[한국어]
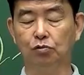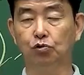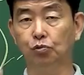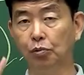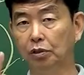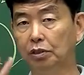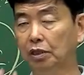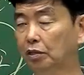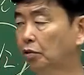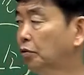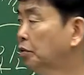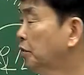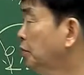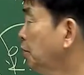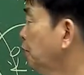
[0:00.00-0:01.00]
두
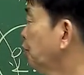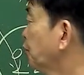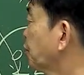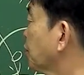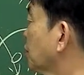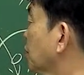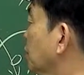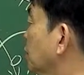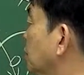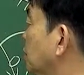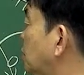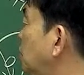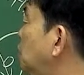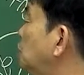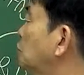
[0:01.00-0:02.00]
번째로는
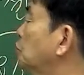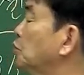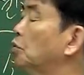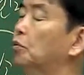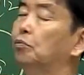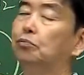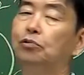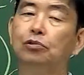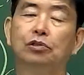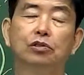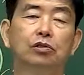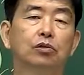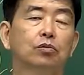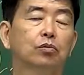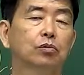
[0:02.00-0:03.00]
질소
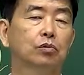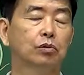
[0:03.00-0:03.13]
물질을